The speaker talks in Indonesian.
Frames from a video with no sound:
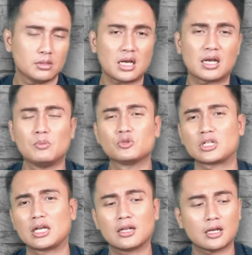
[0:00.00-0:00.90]
agak
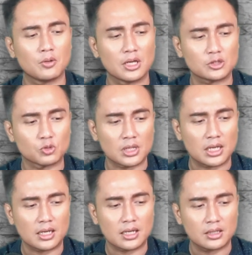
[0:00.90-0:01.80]
mustahil kalau nggak
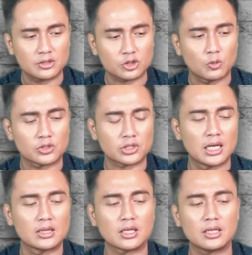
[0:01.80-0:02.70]
suka cowok
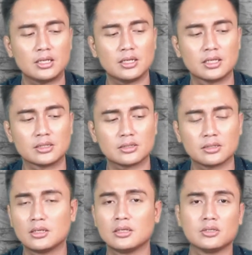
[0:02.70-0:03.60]
seganteng ini dan
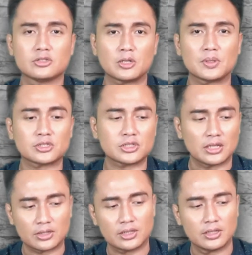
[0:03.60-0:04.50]
cewek
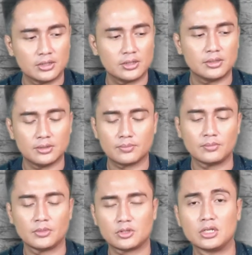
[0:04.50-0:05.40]
secantik ini.
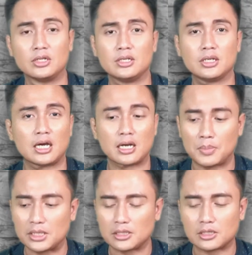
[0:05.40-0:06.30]
Jadi
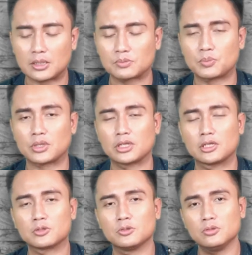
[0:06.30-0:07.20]
harapannya tetap
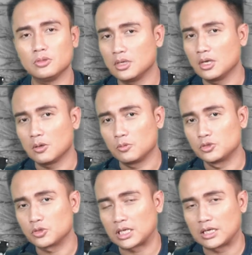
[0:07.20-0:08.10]
seperti itu,
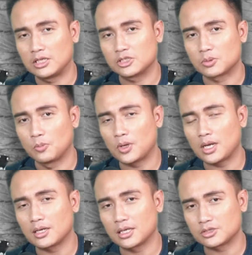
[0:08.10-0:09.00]
wujudkan ini
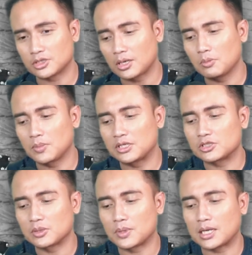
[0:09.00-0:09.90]
semua dengan sering
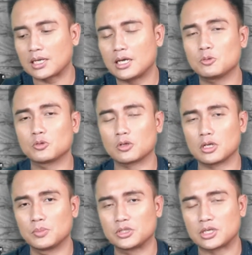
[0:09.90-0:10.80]
memention mereka untuk
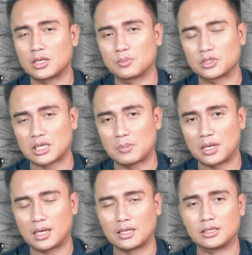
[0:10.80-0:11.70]
lebih sering
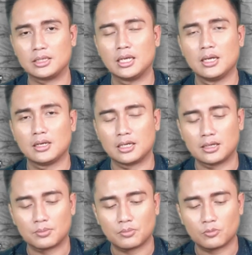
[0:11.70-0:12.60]
bersama lagi
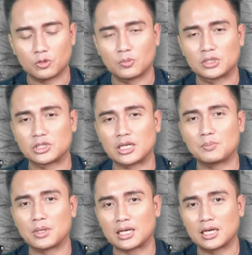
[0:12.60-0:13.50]
dan untuk memastikan
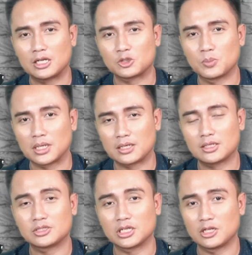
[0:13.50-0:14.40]
mereka nggak
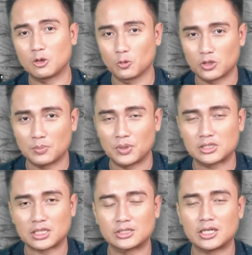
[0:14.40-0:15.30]
cuma jadi OTP
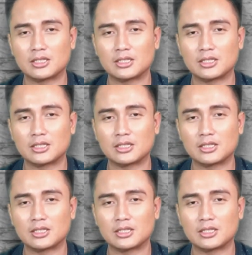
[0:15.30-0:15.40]
saja,